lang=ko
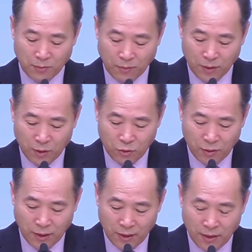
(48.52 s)

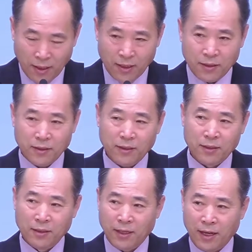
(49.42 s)
유대인들에게는
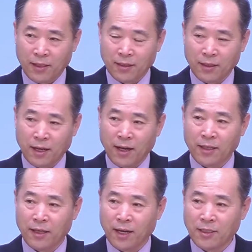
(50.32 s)
이거 해야 된다,
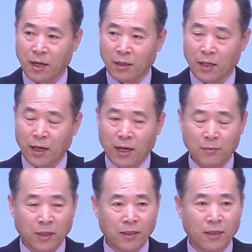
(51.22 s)
이거 하지 않으면 안
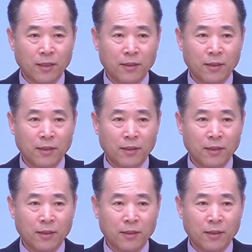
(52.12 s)
된다.